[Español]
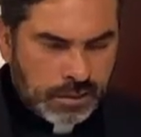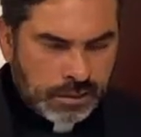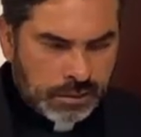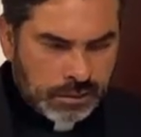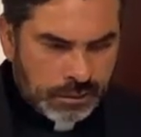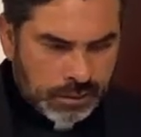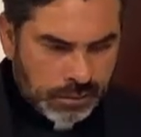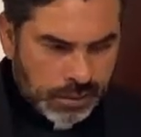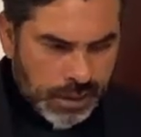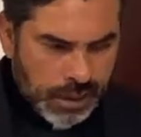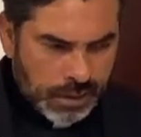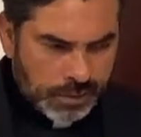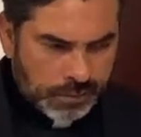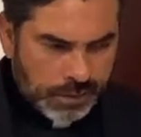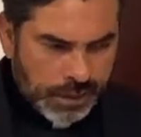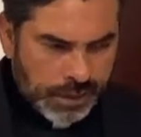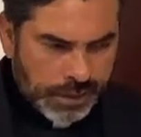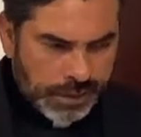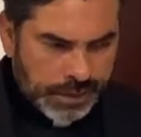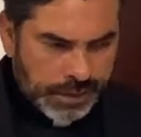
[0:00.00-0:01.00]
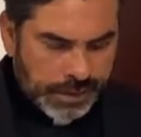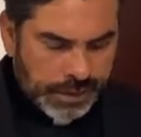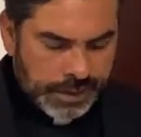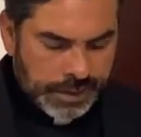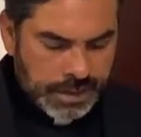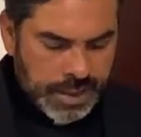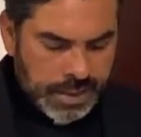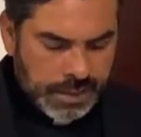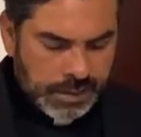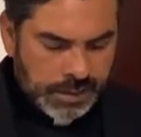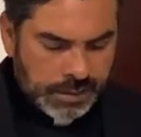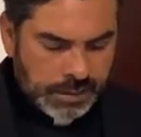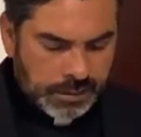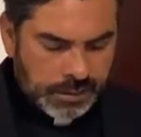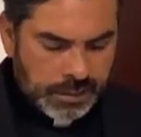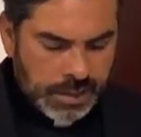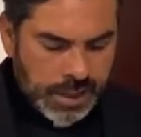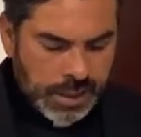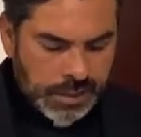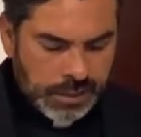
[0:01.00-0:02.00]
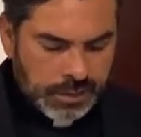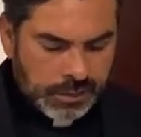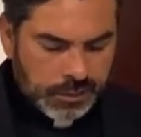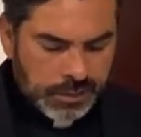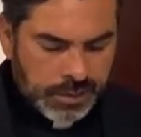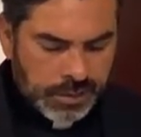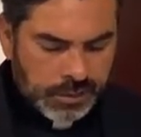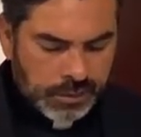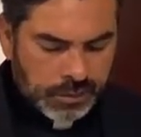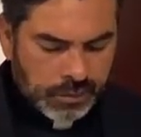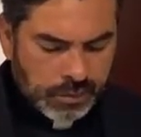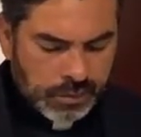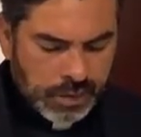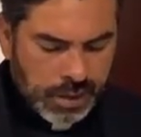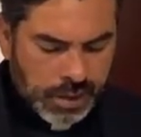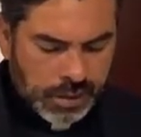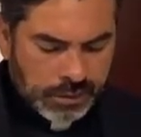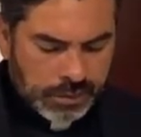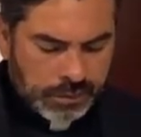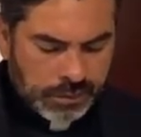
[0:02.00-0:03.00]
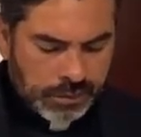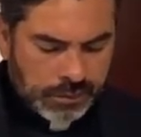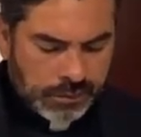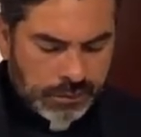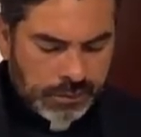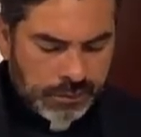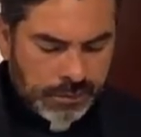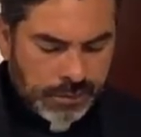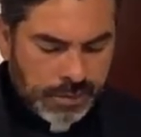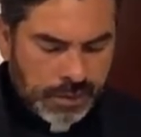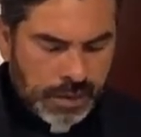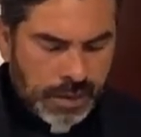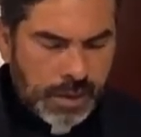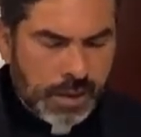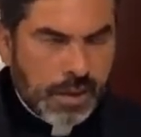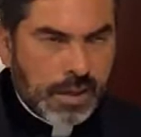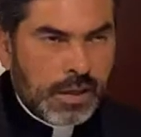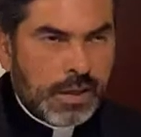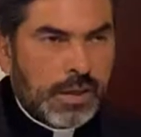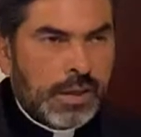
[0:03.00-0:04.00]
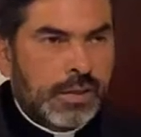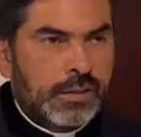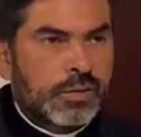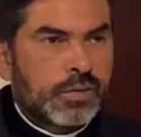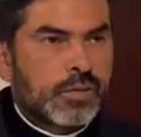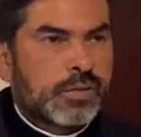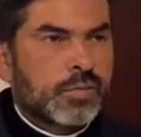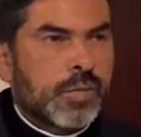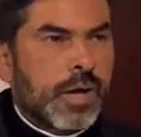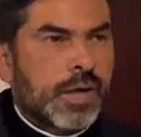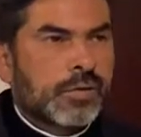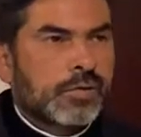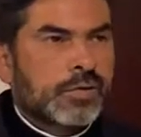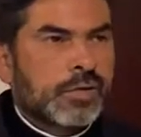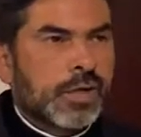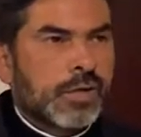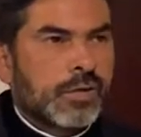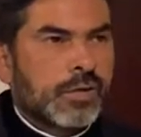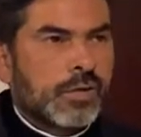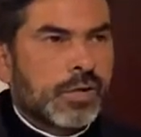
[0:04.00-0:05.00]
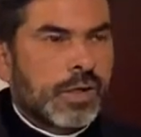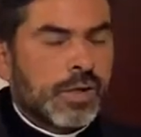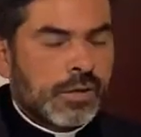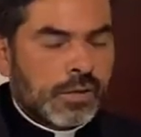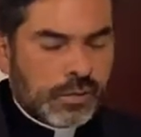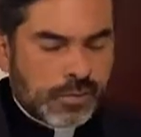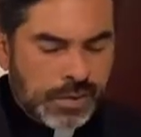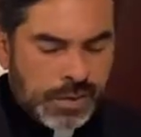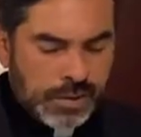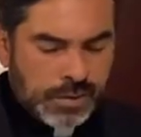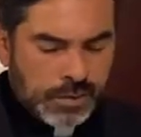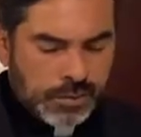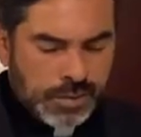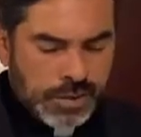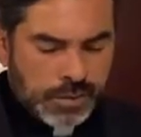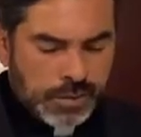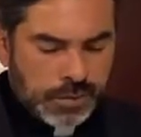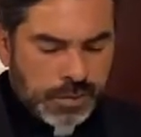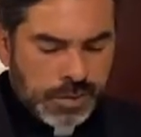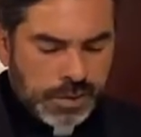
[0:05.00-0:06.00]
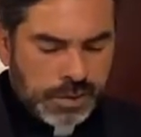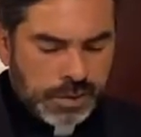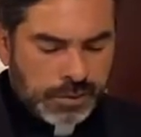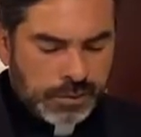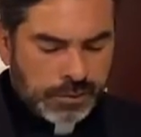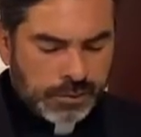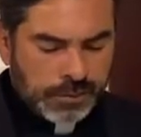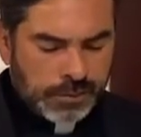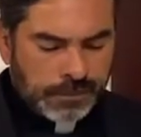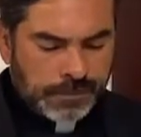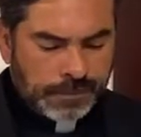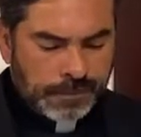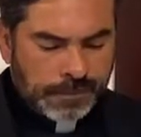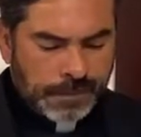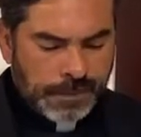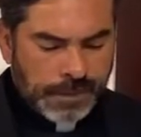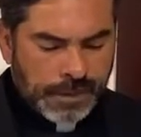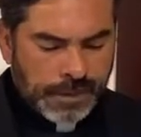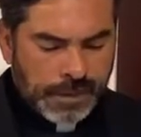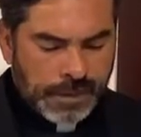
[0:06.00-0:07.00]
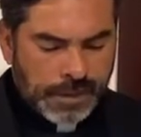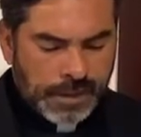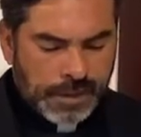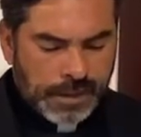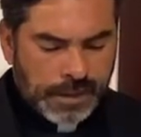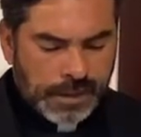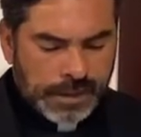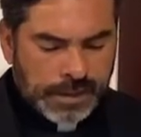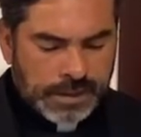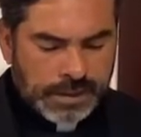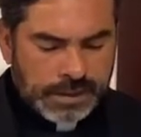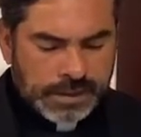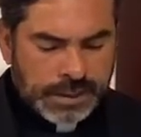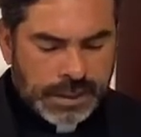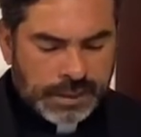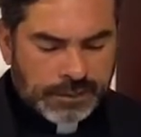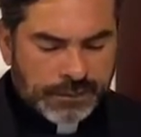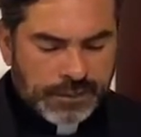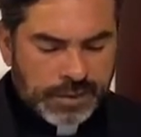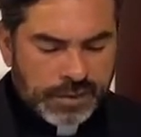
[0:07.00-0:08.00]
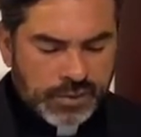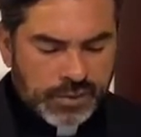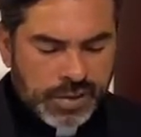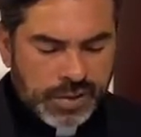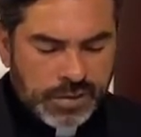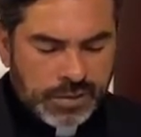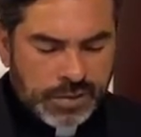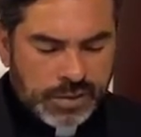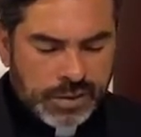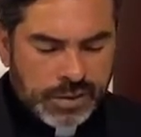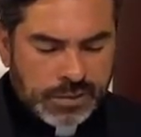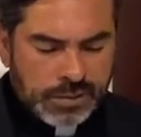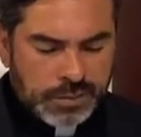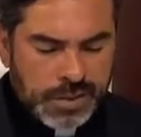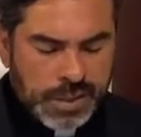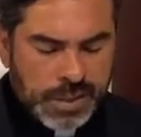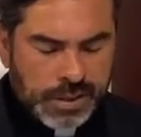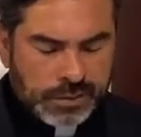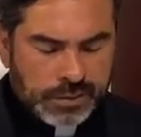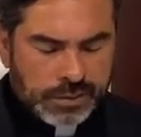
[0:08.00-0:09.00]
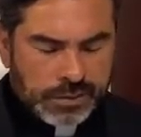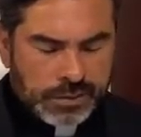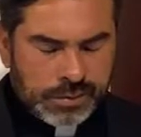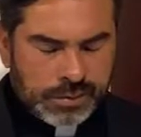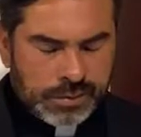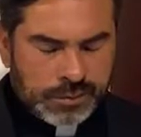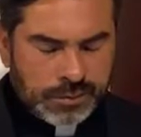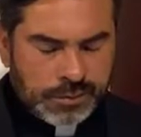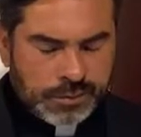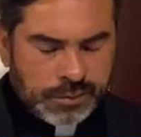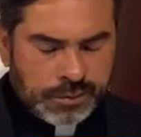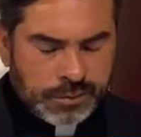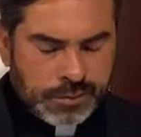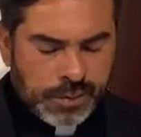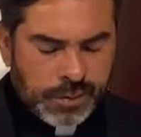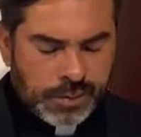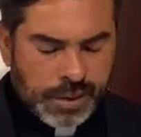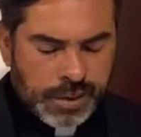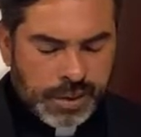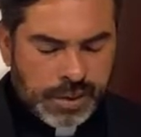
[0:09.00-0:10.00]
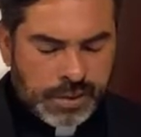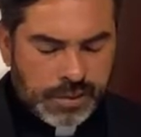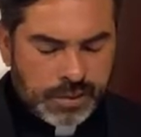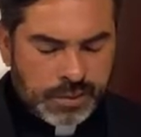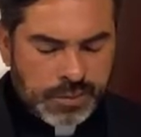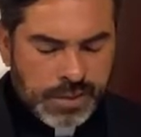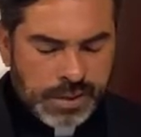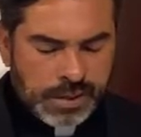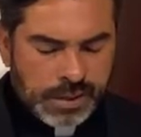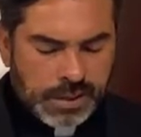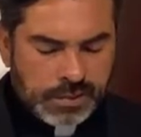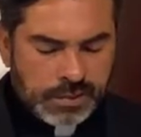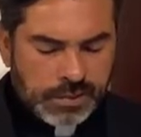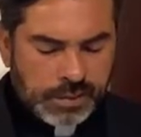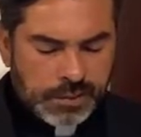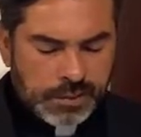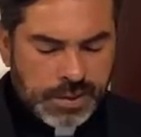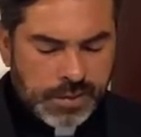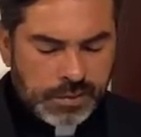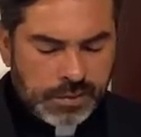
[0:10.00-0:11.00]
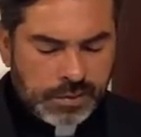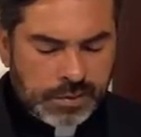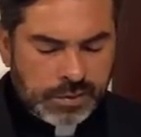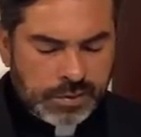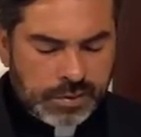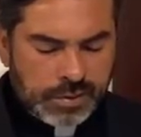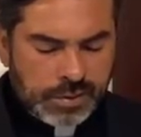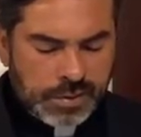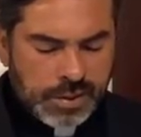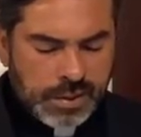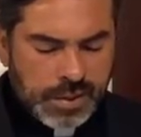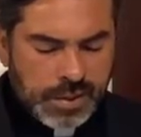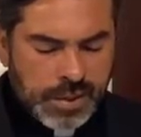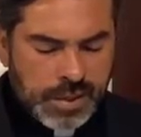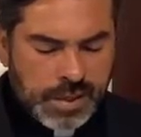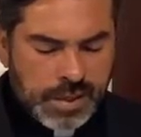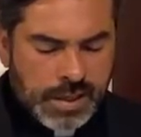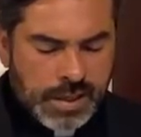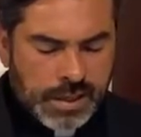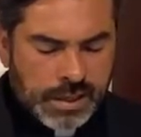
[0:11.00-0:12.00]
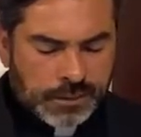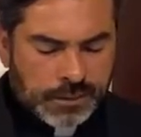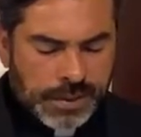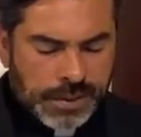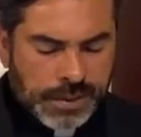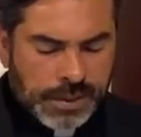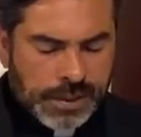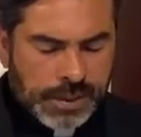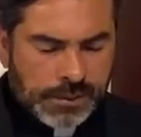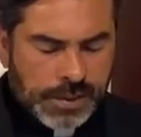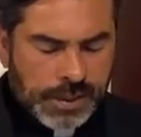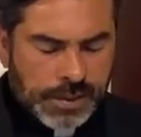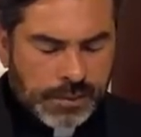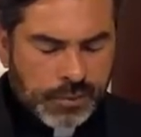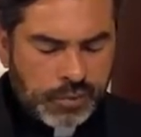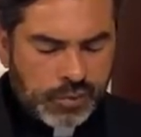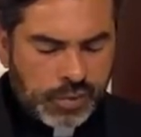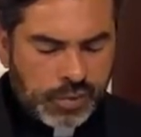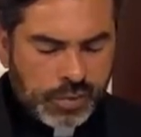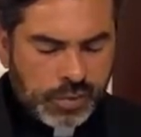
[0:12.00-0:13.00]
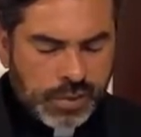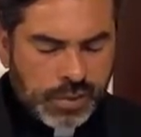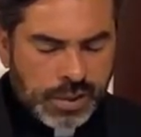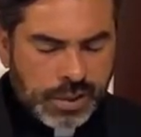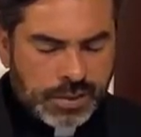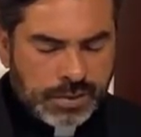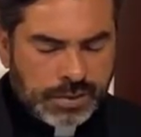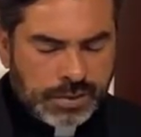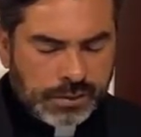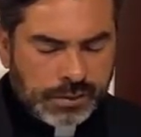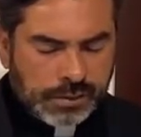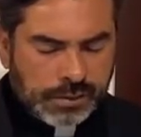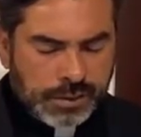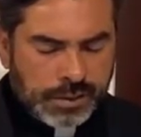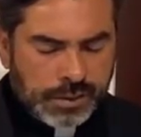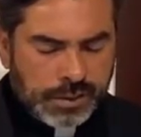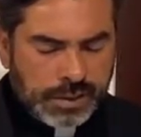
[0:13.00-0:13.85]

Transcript: Gloria al Padre y al Hijo y al Espíritu Santo. En tus manos, Señor, encomiendo mi espíritu. Sálvanos, Señor, despiertos, protégenos mientras dormimos, para que velemos con Cristo y